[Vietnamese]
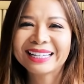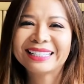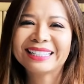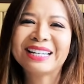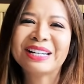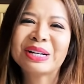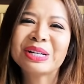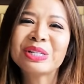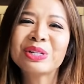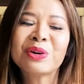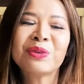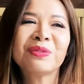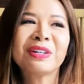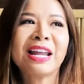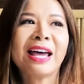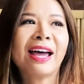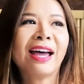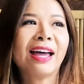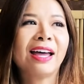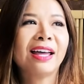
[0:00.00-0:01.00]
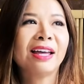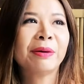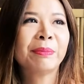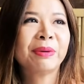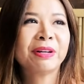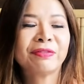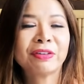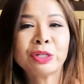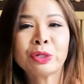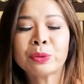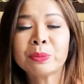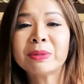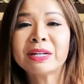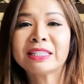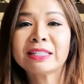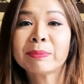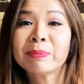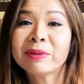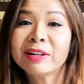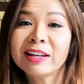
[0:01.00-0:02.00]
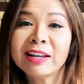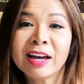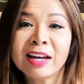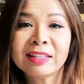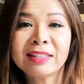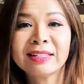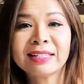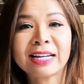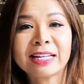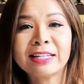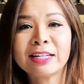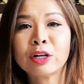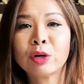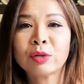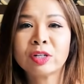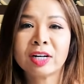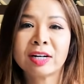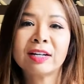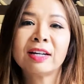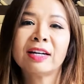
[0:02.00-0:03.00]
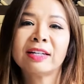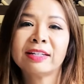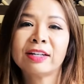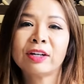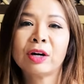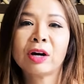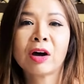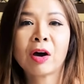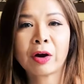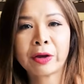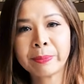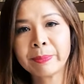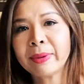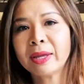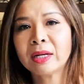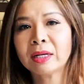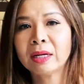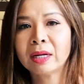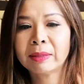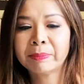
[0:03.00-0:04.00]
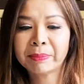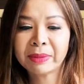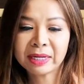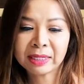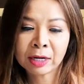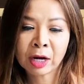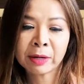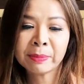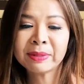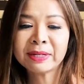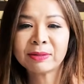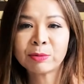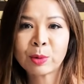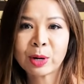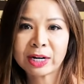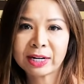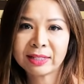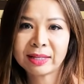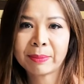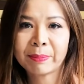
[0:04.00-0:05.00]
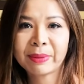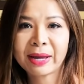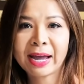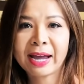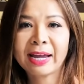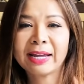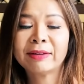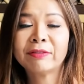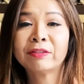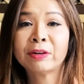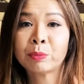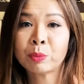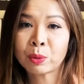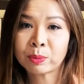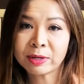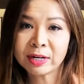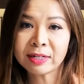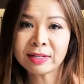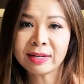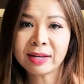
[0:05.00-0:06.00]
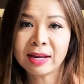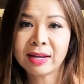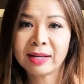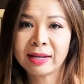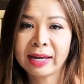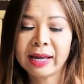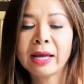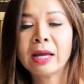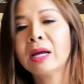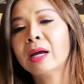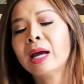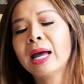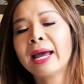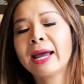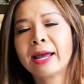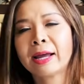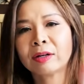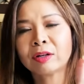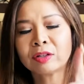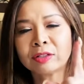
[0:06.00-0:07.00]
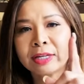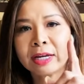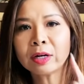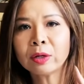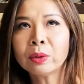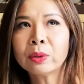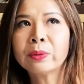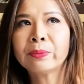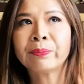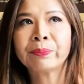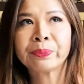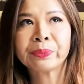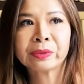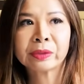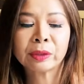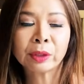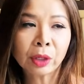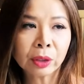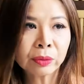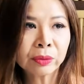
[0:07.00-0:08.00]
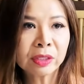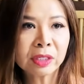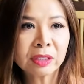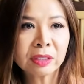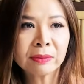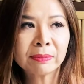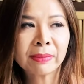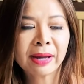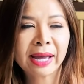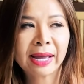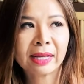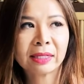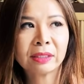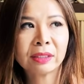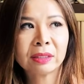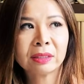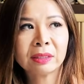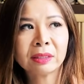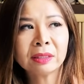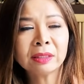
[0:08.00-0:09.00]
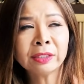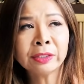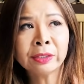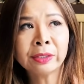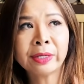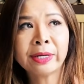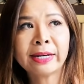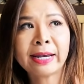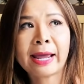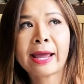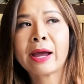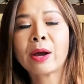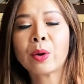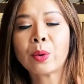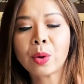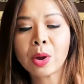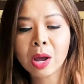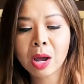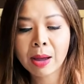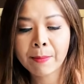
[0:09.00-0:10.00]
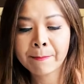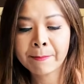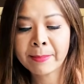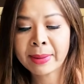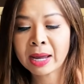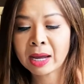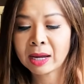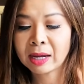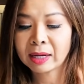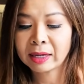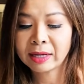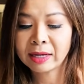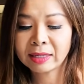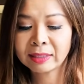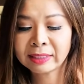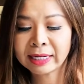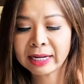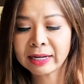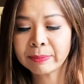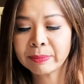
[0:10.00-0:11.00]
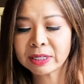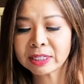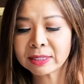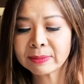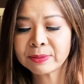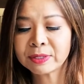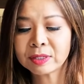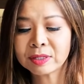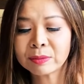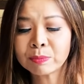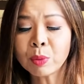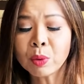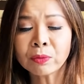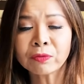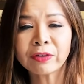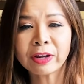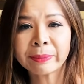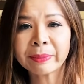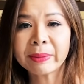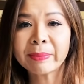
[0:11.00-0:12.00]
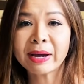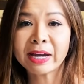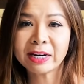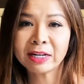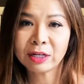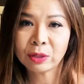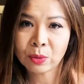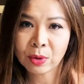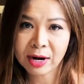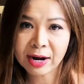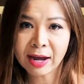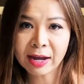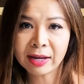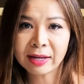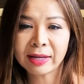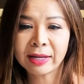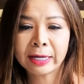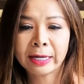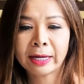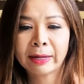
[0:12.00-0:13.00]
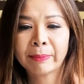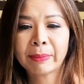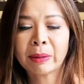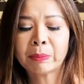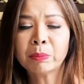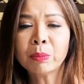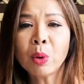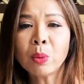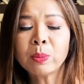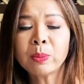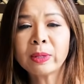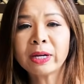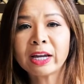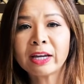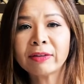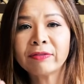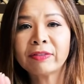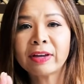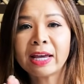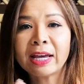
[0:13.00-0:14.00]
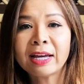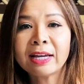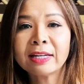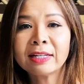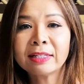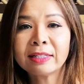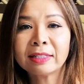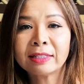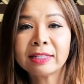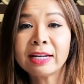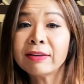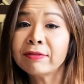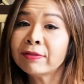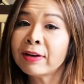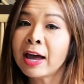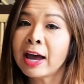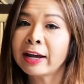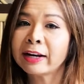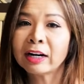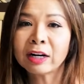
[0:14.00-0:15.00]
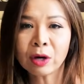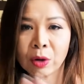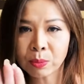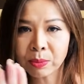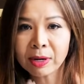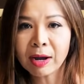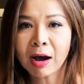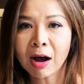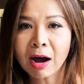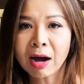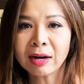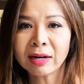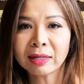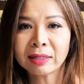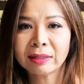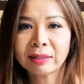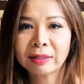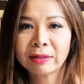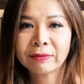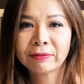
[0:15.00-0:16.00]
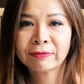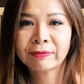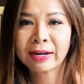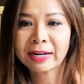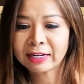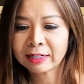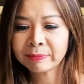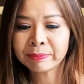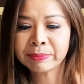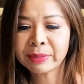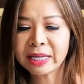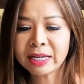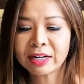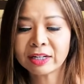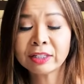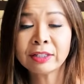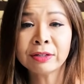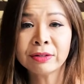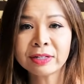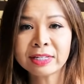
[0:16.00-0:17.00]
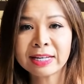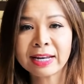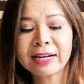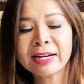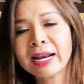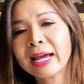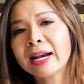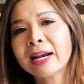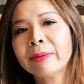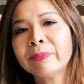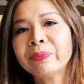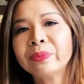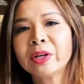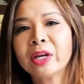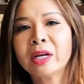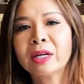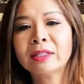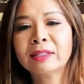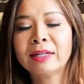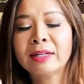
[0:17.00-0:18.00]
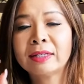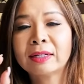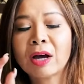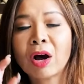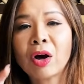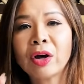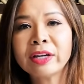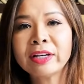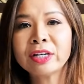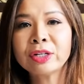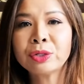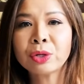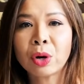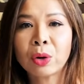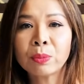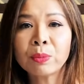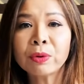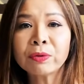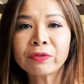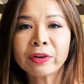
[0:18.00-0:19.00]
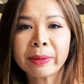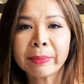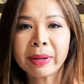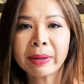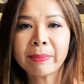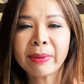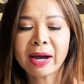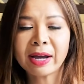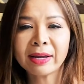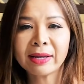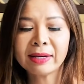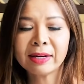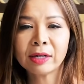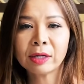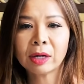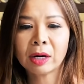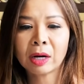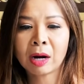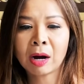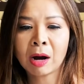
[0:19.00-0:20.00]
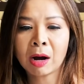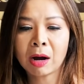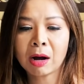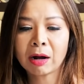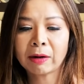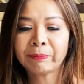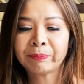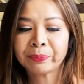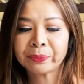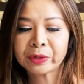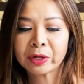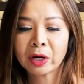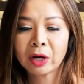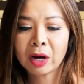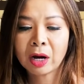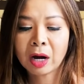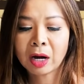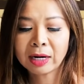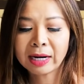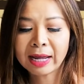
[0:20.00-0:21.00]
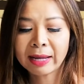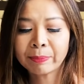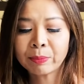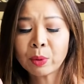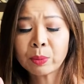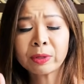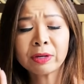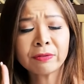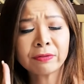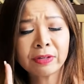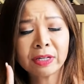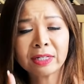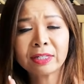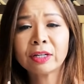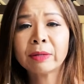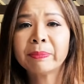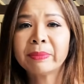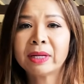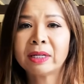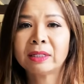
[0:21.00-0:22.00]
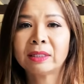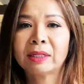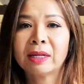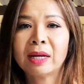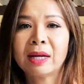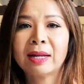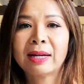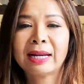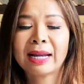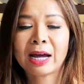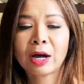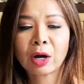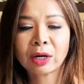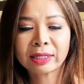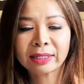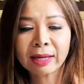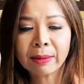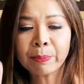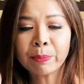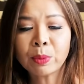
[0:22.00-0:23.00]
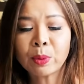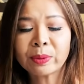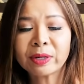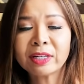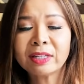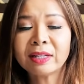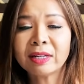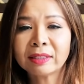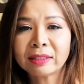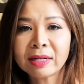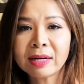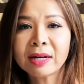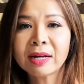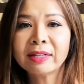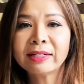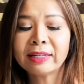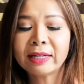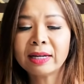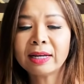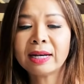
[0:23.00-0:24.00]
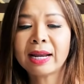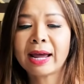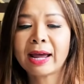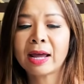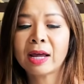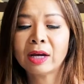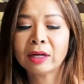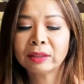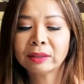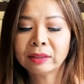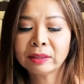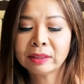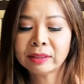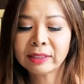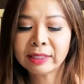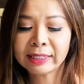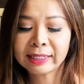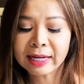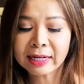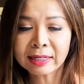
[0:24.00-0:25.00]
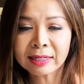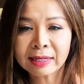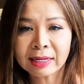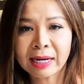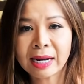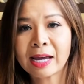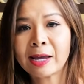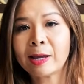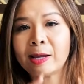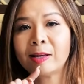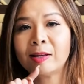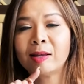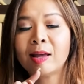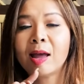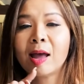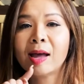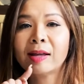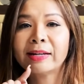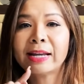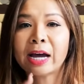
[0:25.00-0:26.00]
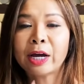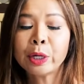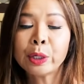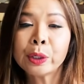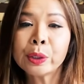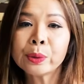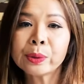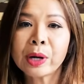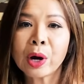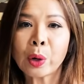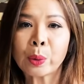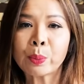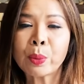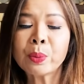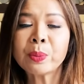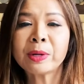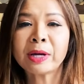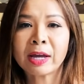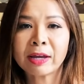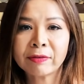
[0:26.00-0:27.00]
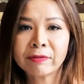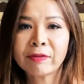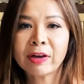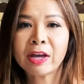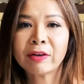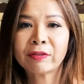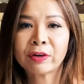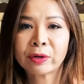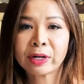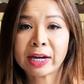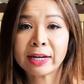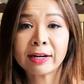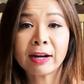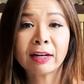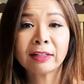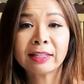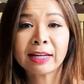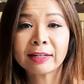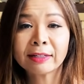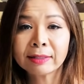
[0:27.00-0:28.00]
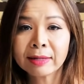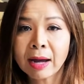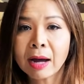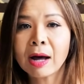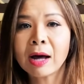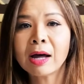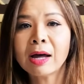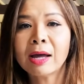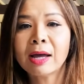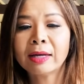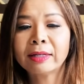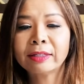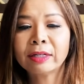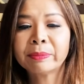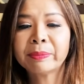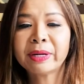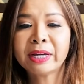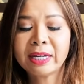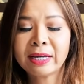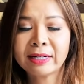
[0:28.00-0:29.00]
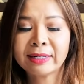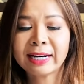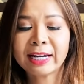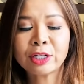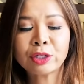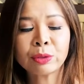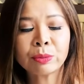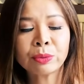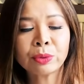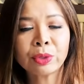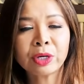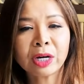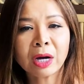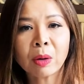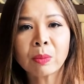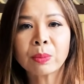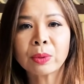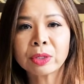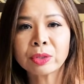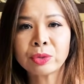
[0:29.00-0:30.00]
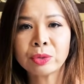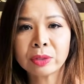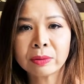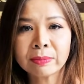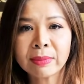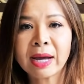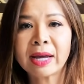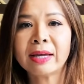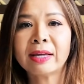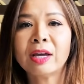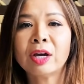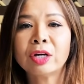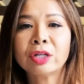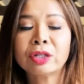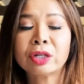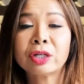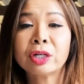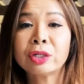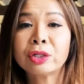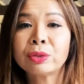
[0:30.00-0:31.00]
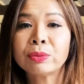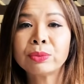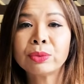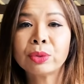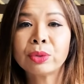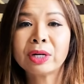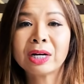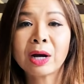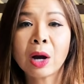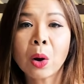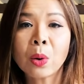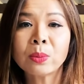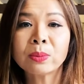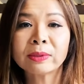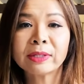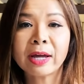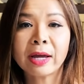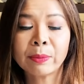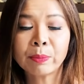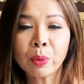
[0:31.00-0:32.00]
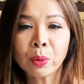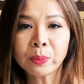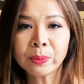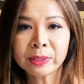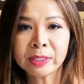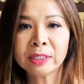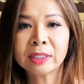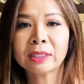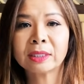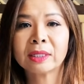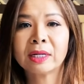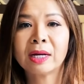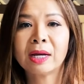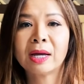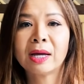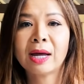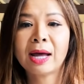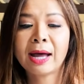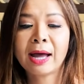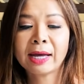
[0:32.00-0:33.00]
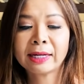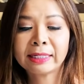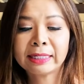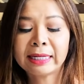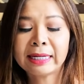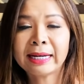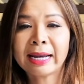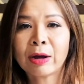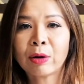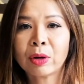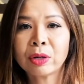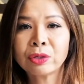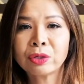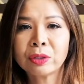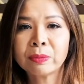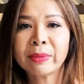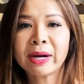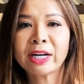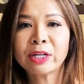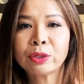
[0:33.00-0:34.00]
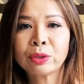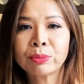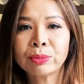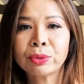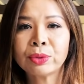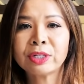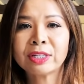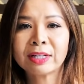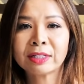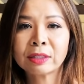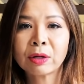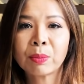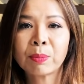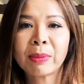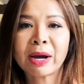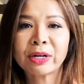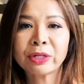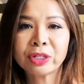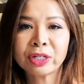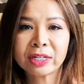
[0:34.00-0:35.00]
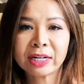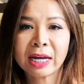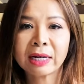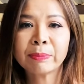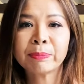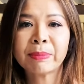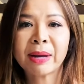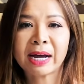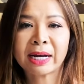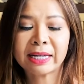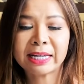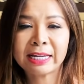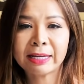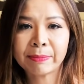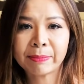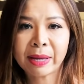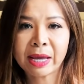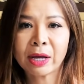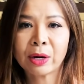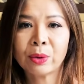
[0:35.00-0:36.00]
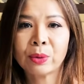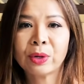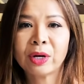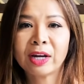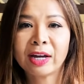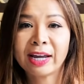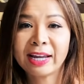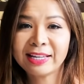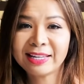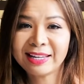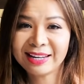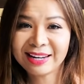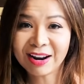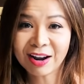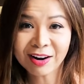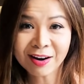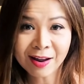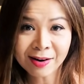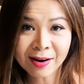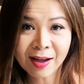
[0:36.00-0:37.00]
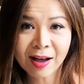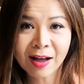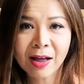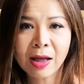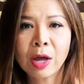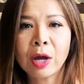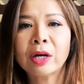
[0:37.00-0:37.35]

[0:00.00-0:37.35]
Thì nói chung là mình phải chuẩn bị tâm lý hết tất cả những câu trả lời khi họ hỏi mình. Mình nói mình qua đây thăm ai và mục đích gì ha. À con nhắc luôn, nếu như mà những người nào mà hiện nay mà sắp sửa book vé máy bay đi qua đây mà book cái vé đi về nó không có đó, và nó bây giờ nó thường xảy ra lắm, thì nói cái chỗ book vé máy bay á, họ họ làm một cái việc cho mình là họ cấp một cái tờ thơ ghi là người khách này đã yêu cầu book ngày về vào ngày đó tháng đó, nhưng mà hiện nay chúng tôi không có chuyến bay cho nên chúng tôi không thể book được. À, khi nào có chuyến bay chúng tôi sẽ thông báo cho khách bằng email hay gì đó đó đó.